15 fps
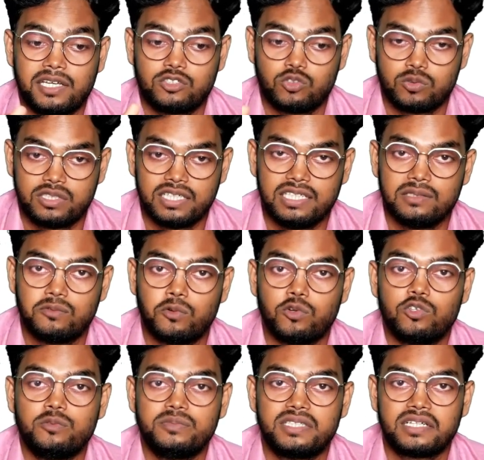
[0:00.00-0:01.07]
पास जो डेली
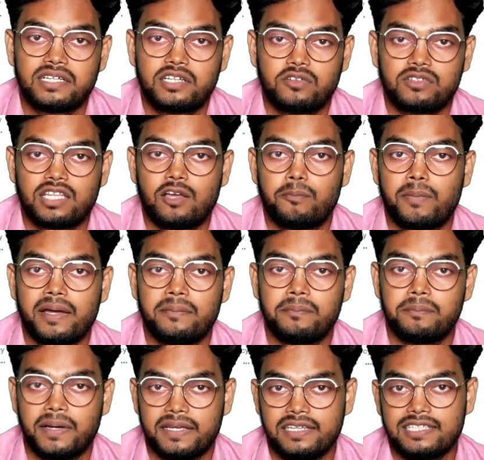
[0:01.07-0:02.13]
वॉल्यूम जनरेट होता
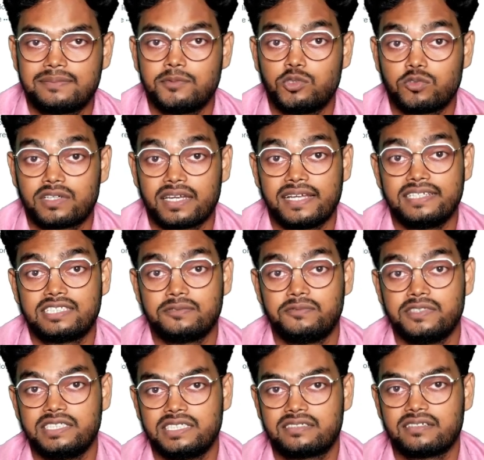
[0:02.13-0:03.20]
है बाइनेंस में जो क्लाइंट्स
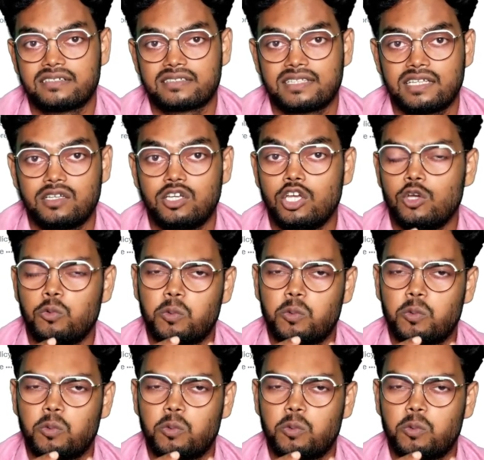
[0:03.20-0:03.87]
विजिट करते हैं